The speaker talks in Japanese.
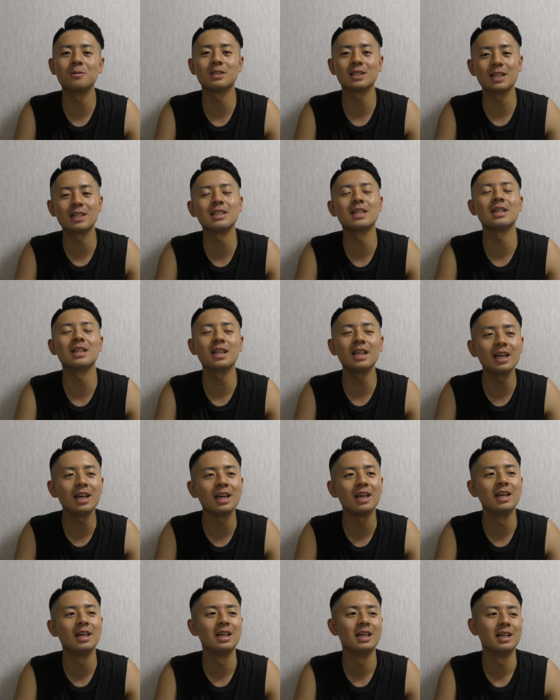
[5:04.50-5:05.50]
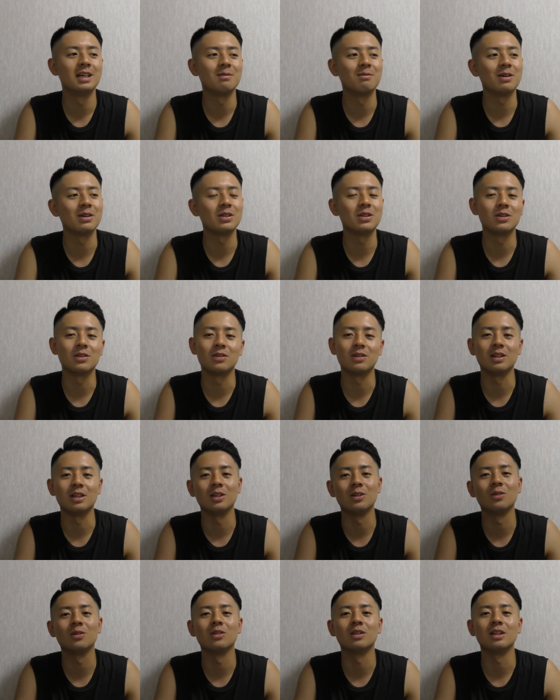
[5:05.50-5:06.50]
をさせてバトル
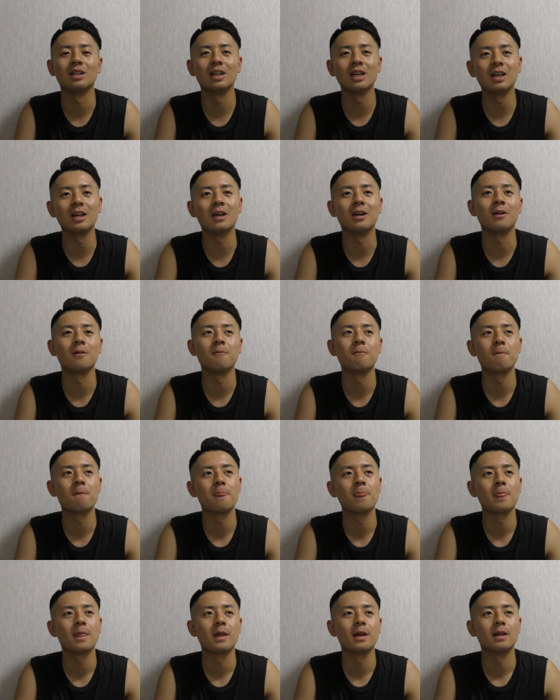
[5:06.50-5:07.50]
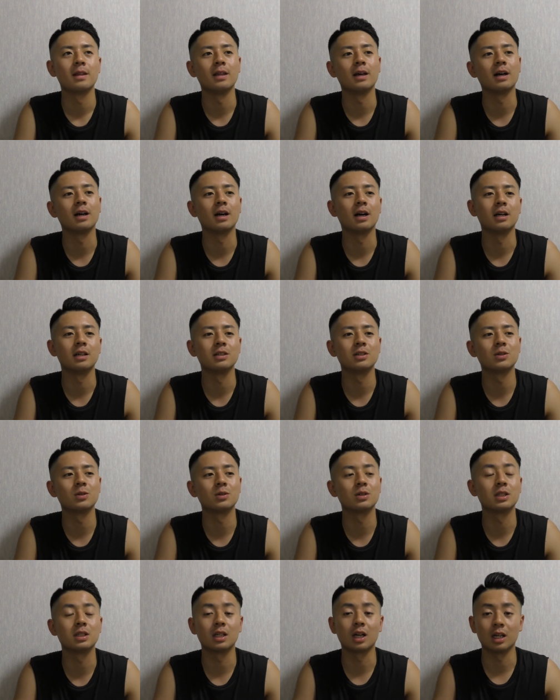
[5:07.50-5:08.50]
に挑んでなんか
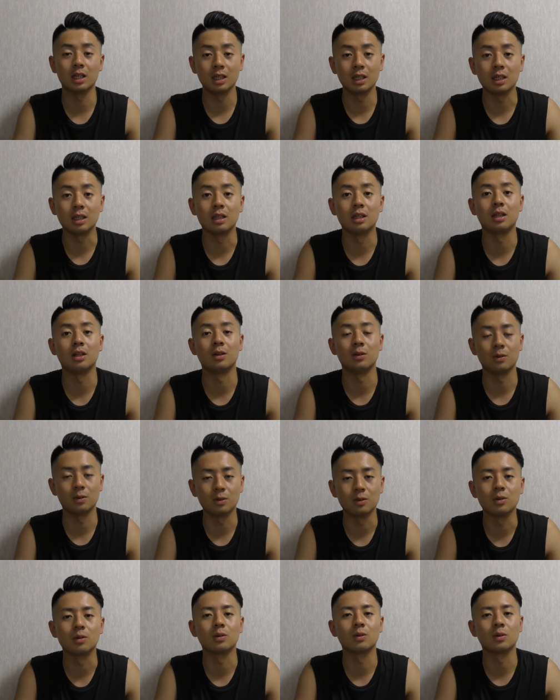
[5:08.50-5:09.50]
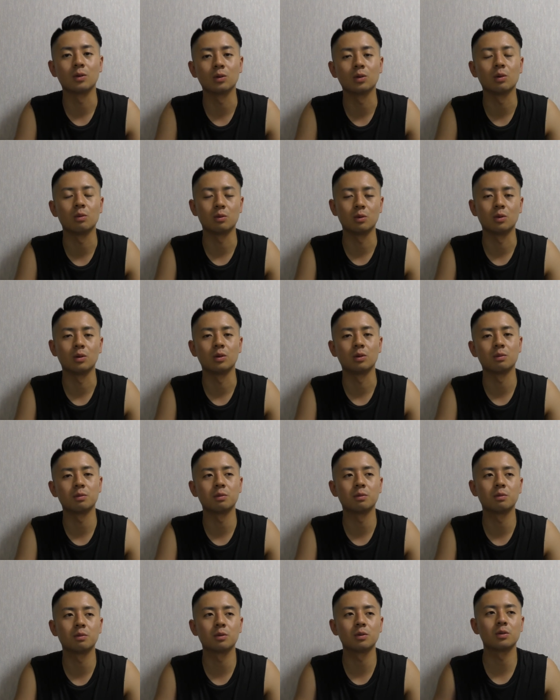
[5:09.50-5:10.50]
調子がいいっていうことも
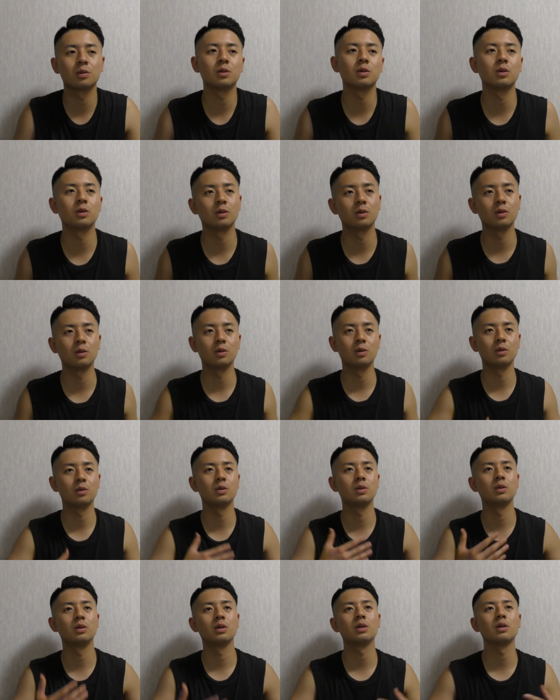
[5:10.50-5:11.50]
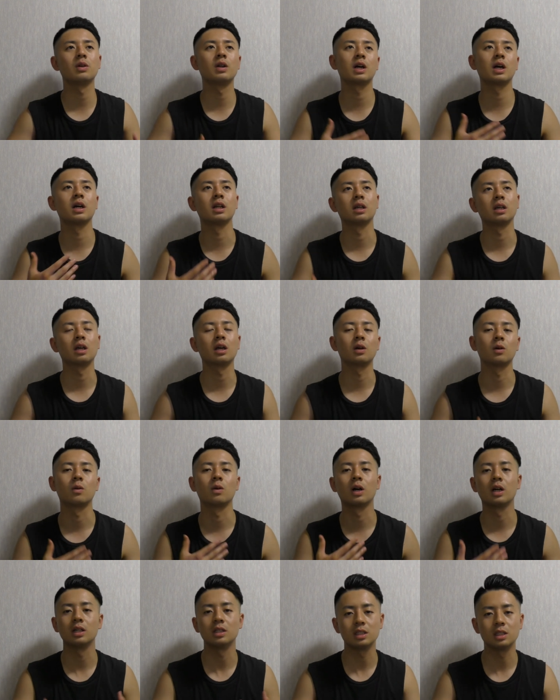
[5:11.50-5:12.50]
僕の踊りの中で結構
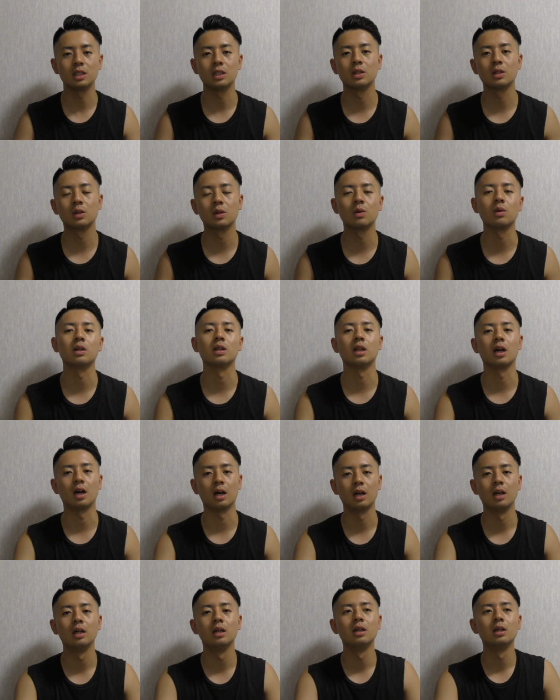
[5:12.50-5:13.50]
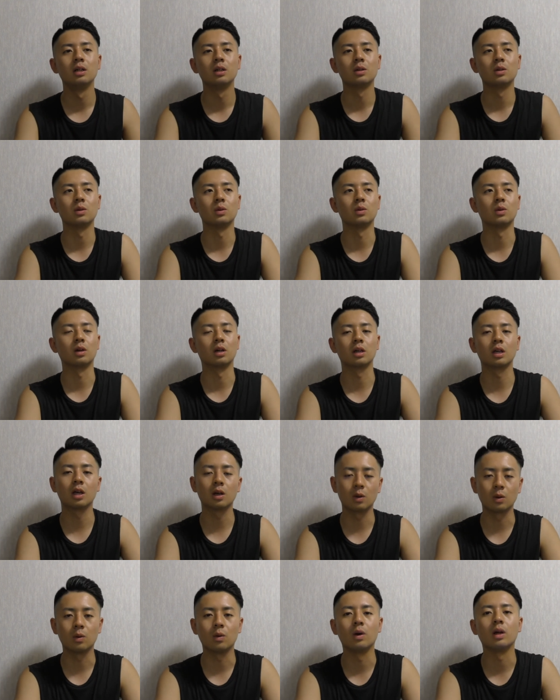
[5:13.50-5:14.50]
感じ取れたことが
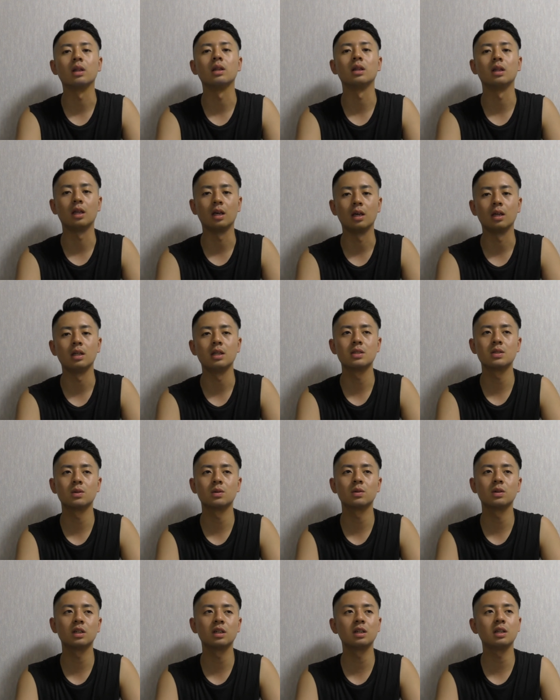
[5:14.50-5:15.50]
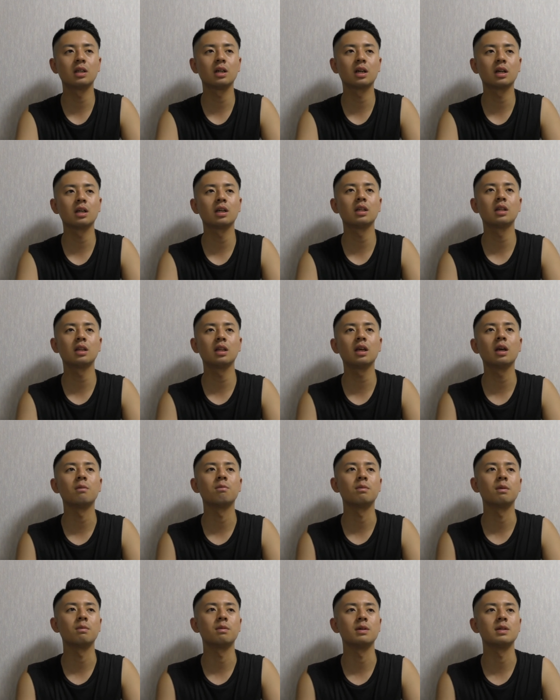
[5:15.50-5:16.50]
結構あってでその日に限って
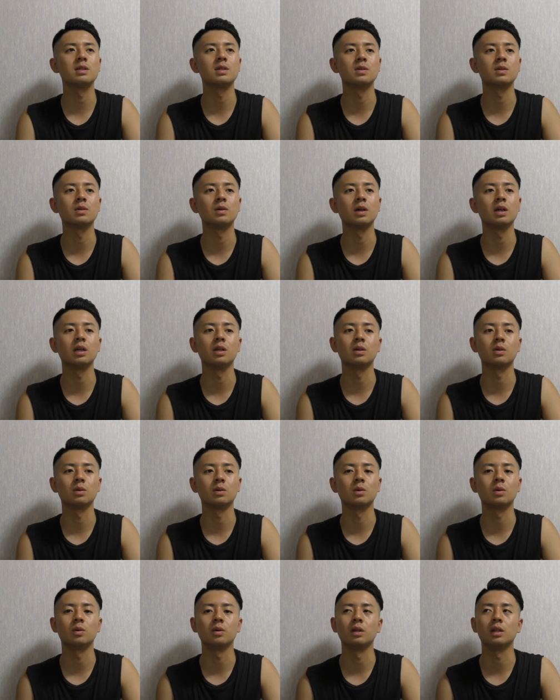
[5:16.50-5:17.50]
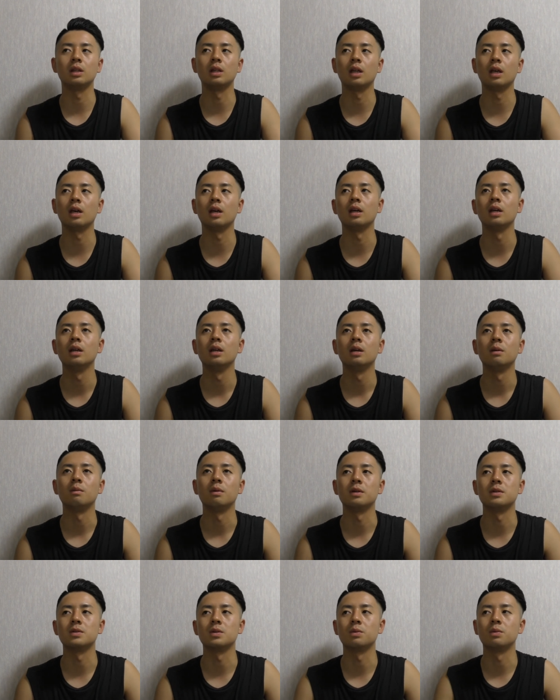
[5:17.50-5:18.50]
やっぱベスト8を超えて
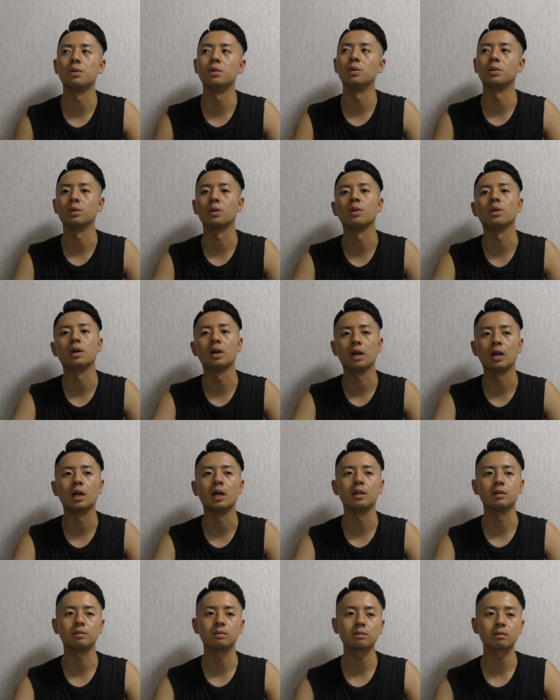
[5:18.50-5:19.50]
ベスト4とか